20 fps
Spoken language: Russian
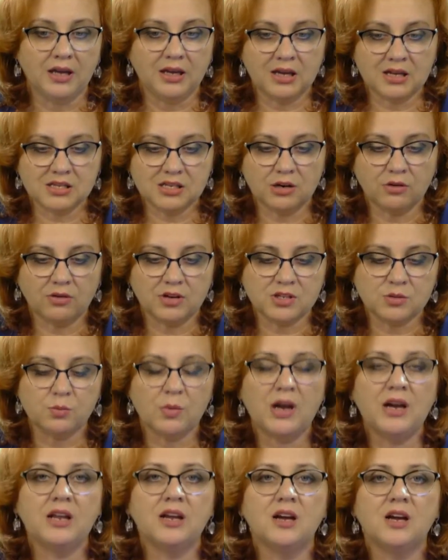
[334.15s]
Если у вас
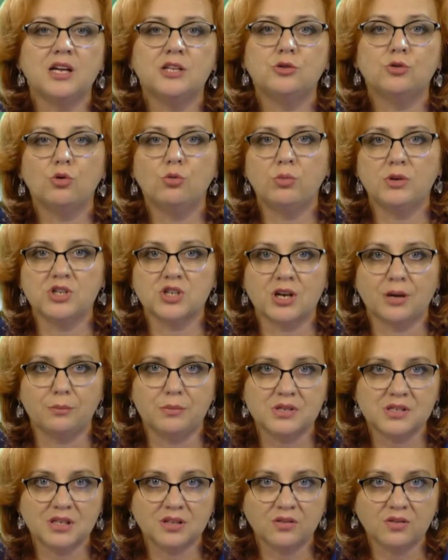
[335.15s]
маленькая трубочка
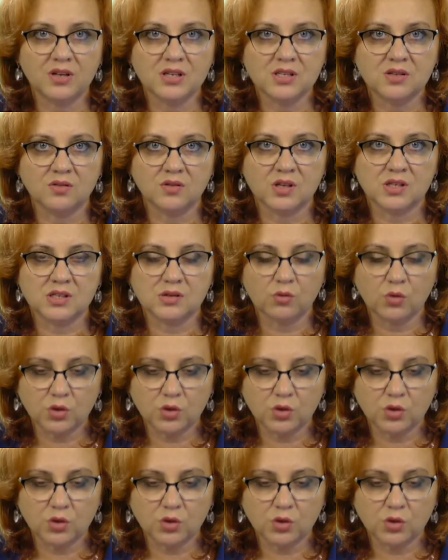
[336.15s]
безответственности,